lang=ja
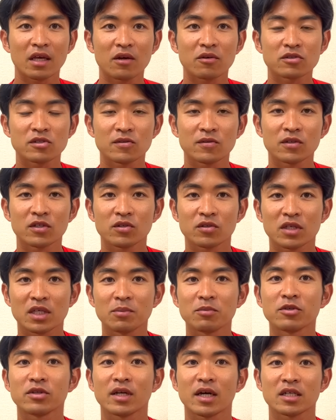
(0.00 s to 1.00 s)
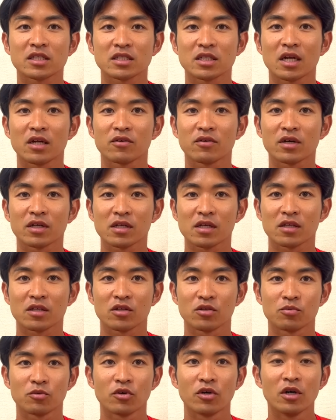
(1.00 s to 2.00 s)
結構その日の気分で走られる方って
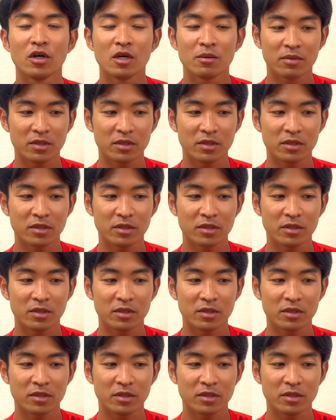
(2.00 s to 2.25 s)
いうのも、